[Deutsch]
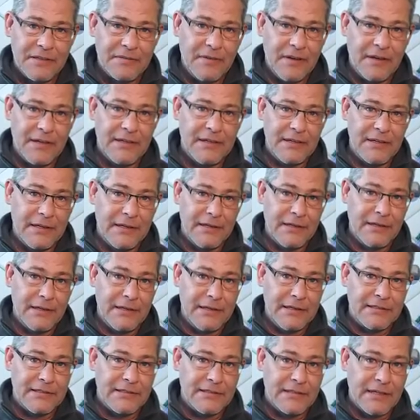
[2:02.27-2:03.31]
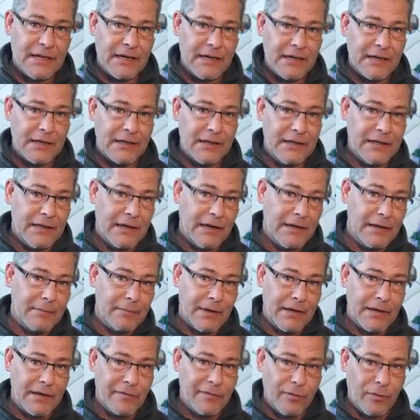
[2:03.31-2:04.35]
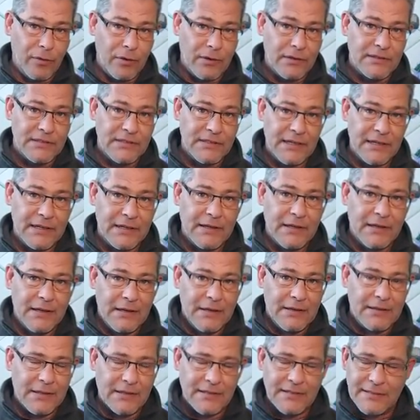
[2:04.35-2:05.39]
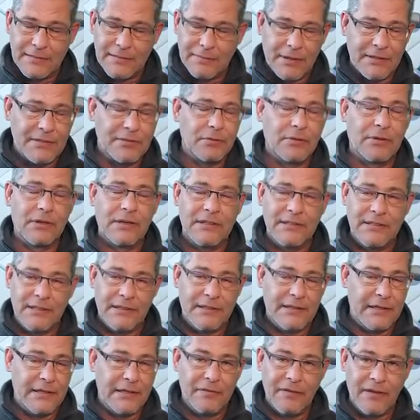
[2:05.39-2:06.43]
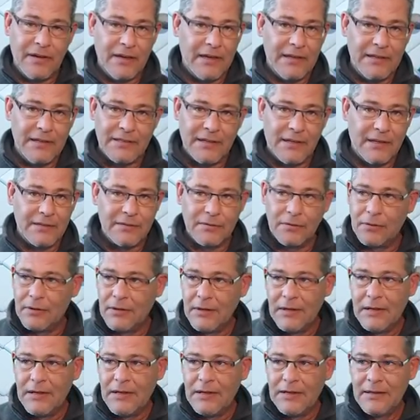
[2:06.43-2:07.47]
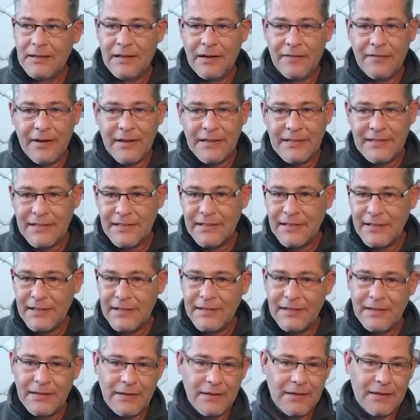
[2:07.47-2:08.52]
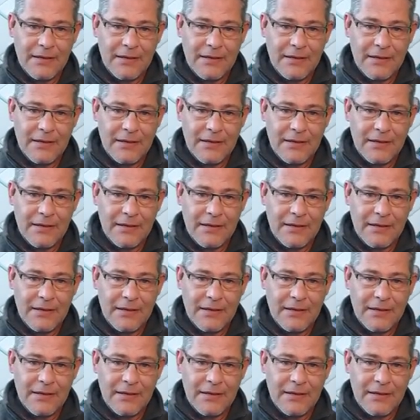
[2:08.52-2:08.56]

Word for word: werdet ihr in den nächsten Tagen in einem meiner Folgen sehen, dass es mal so richtig nicht fair ist. Also da weiß ich nicht,